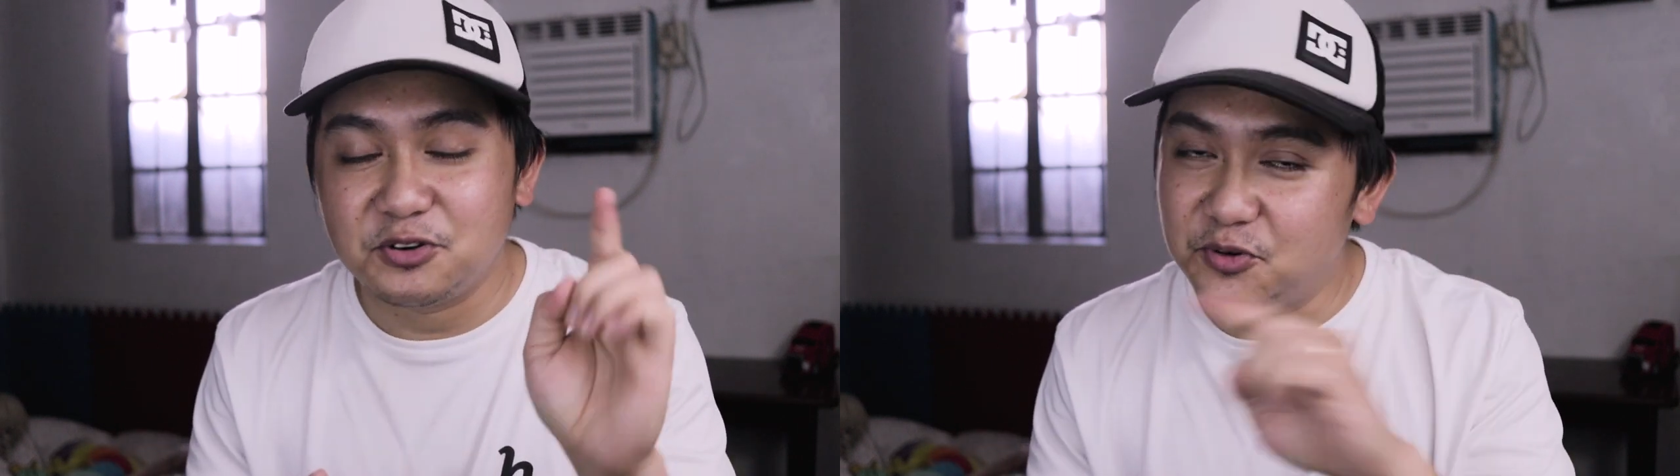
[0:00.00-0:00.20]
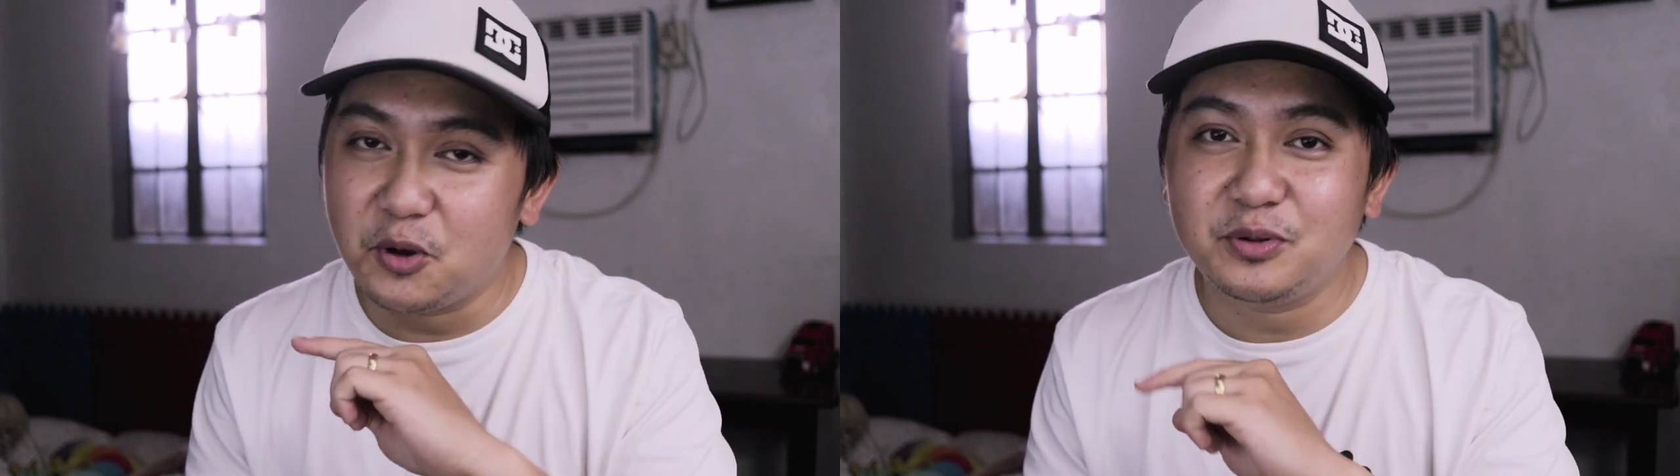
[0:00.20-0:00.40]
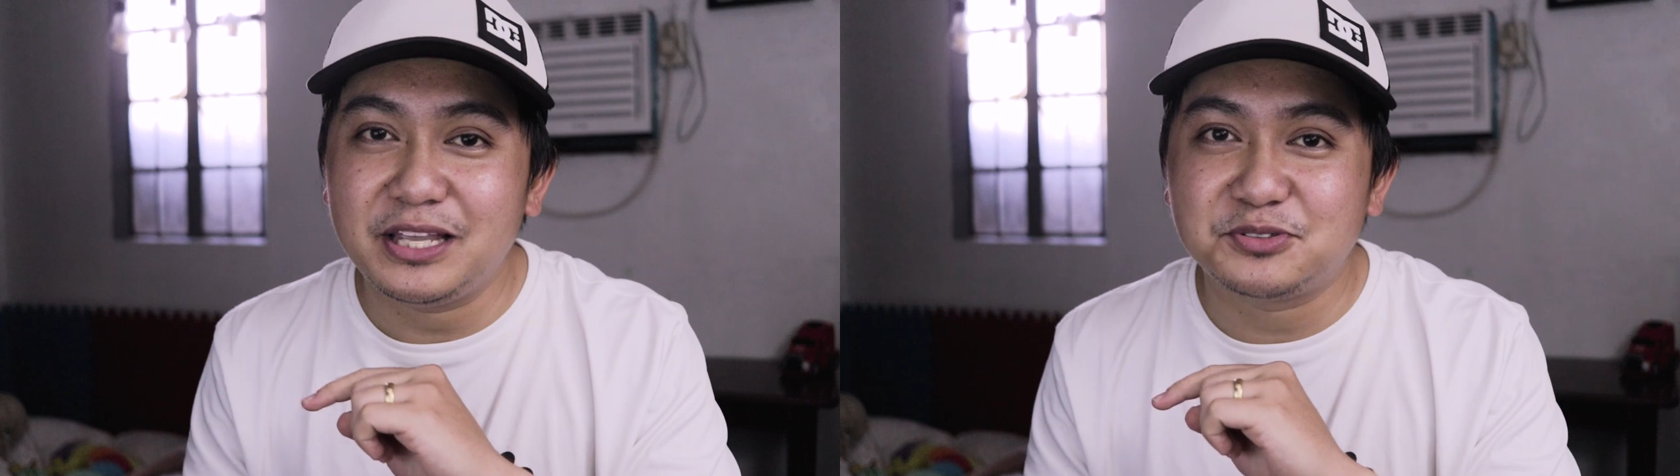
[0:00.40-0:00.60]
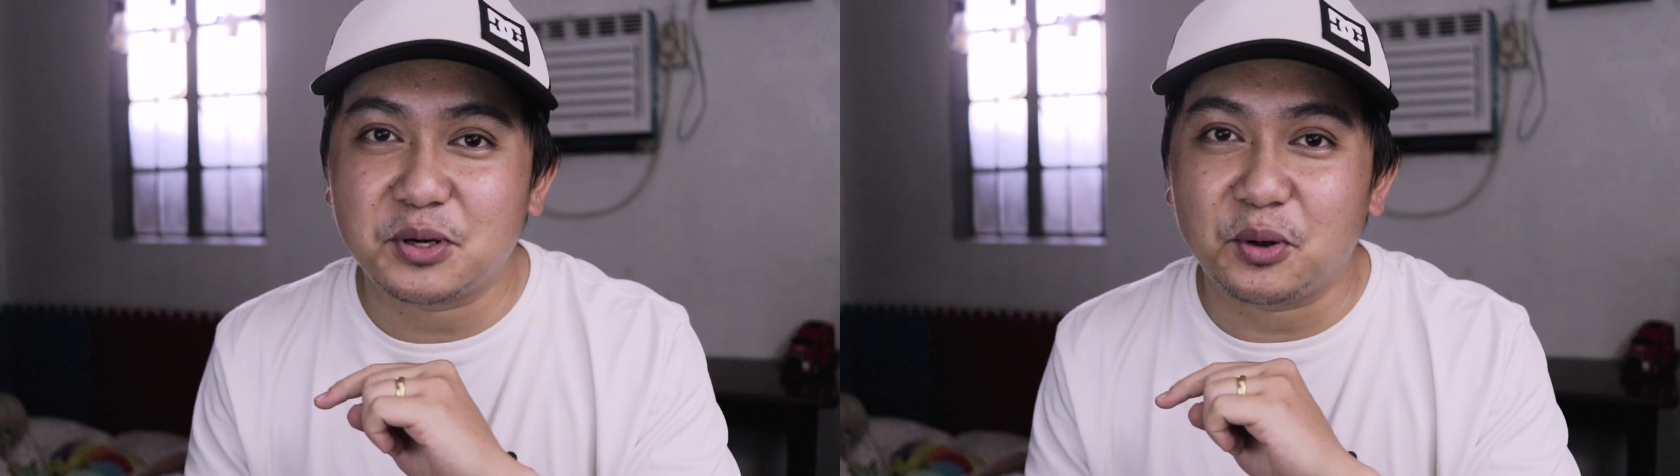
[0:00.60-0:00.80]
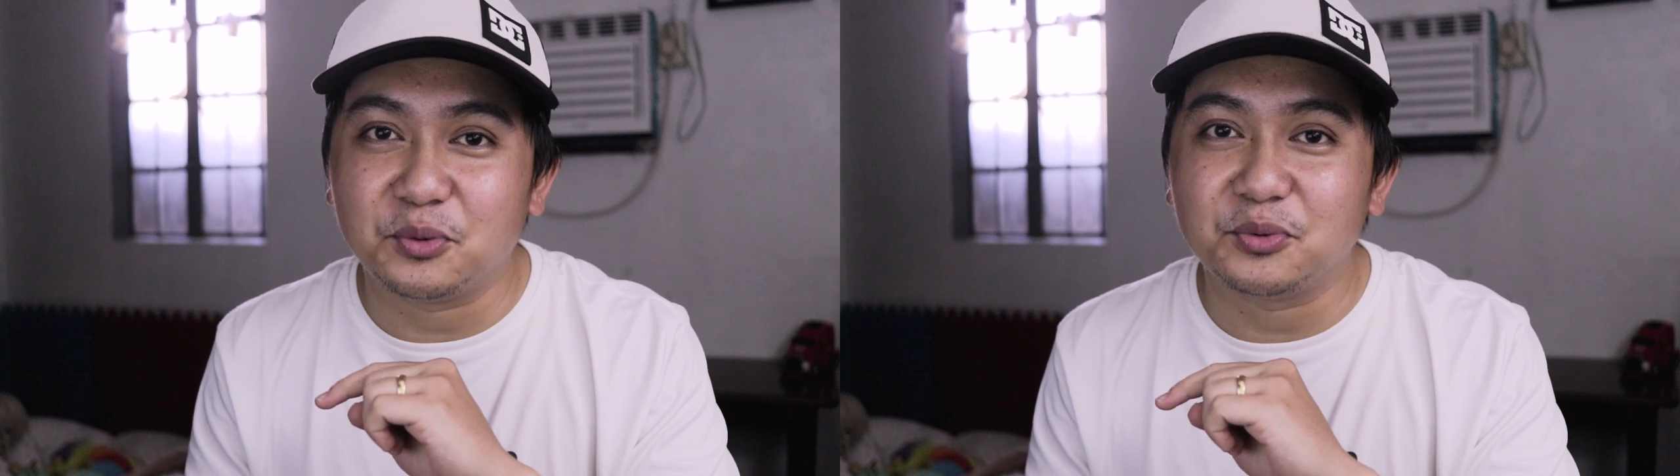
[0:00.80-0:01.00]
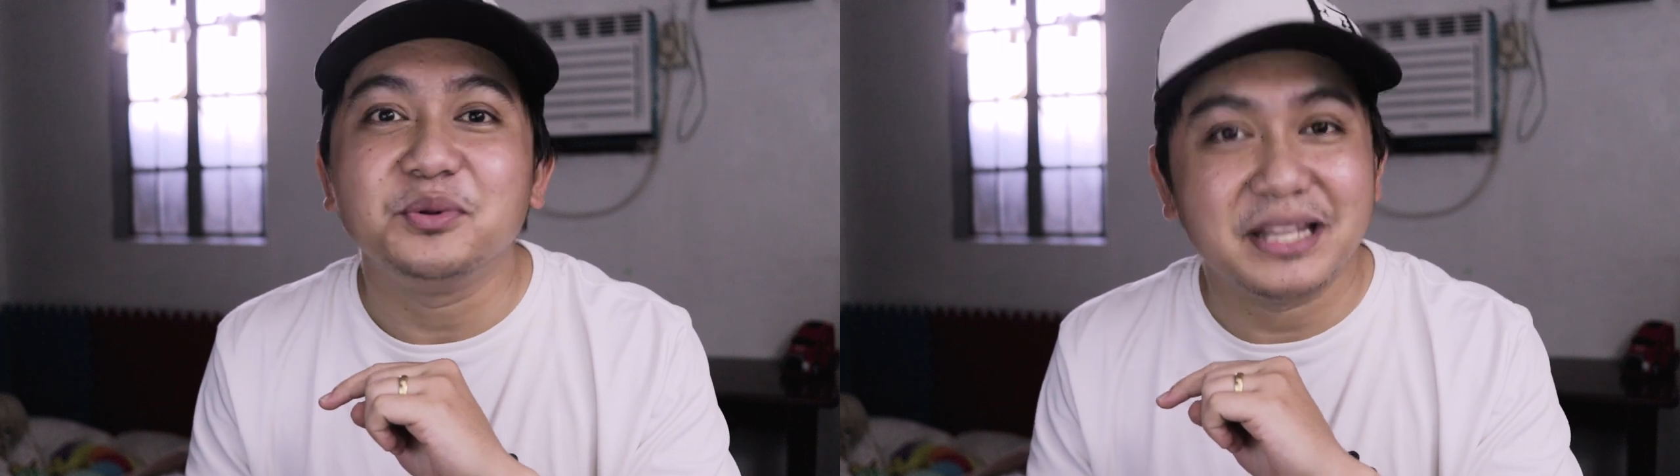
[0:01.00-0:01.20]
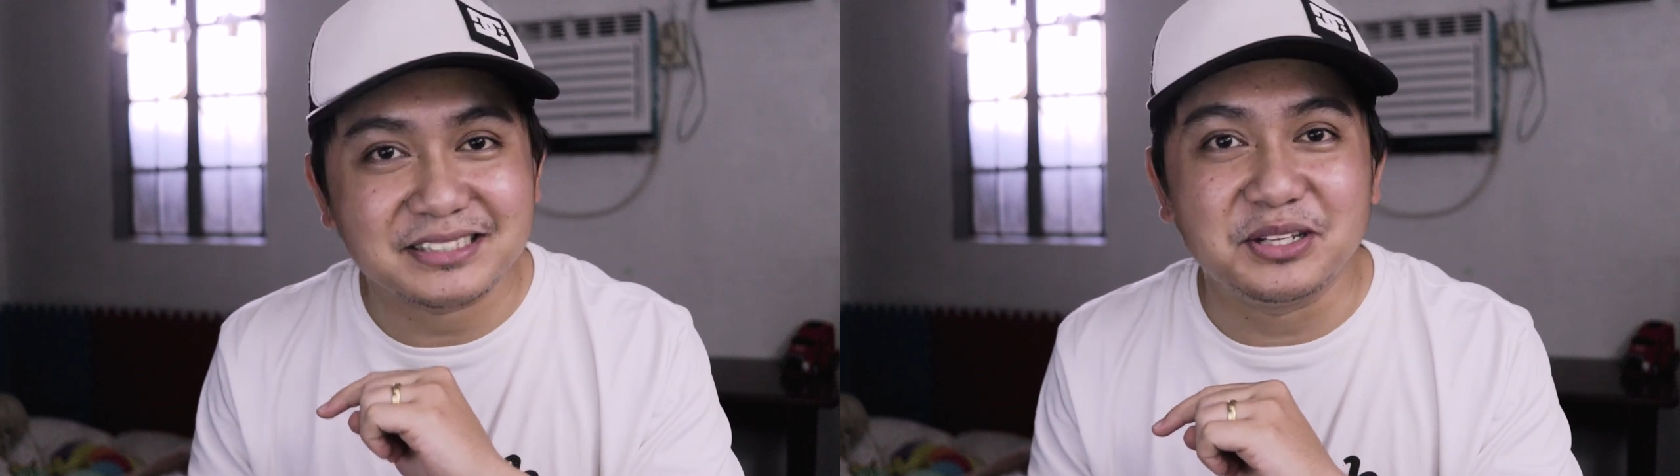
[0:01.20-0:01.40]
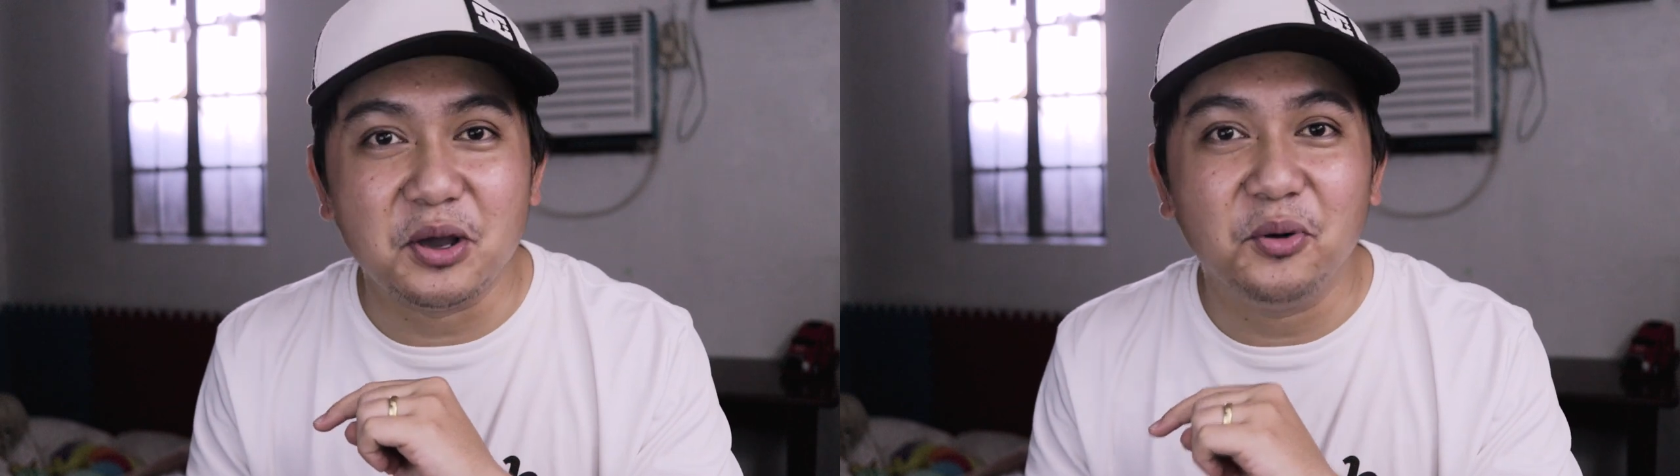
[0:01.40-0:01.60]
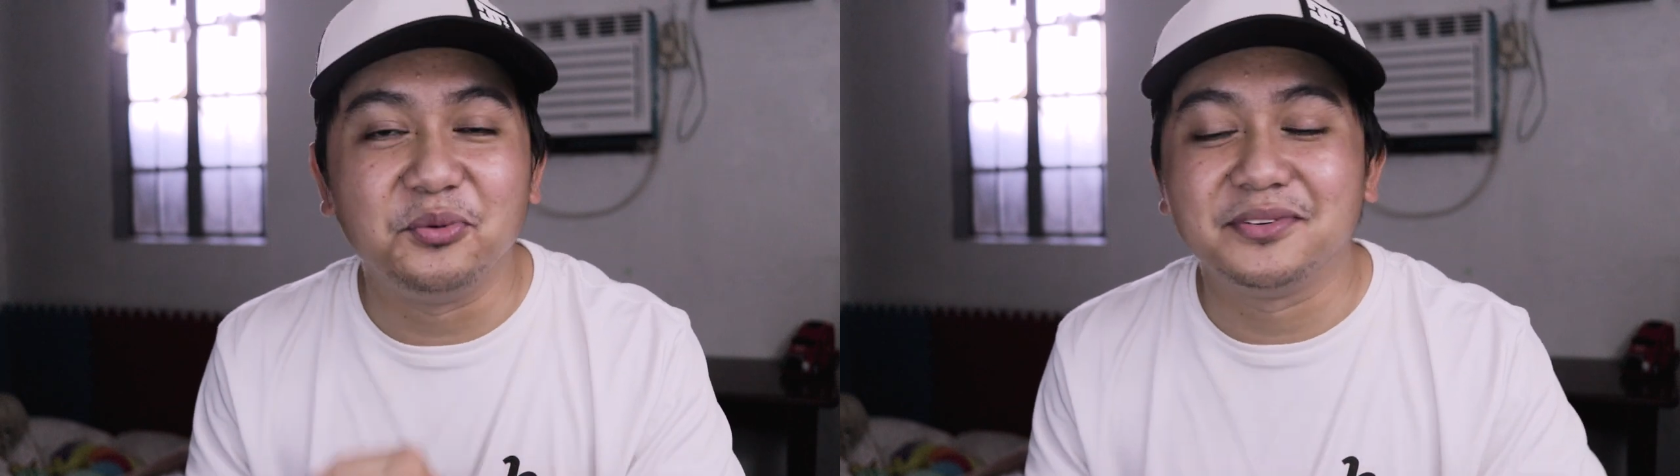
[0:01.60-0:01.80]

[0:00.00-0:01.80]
Roll intro. Let's go!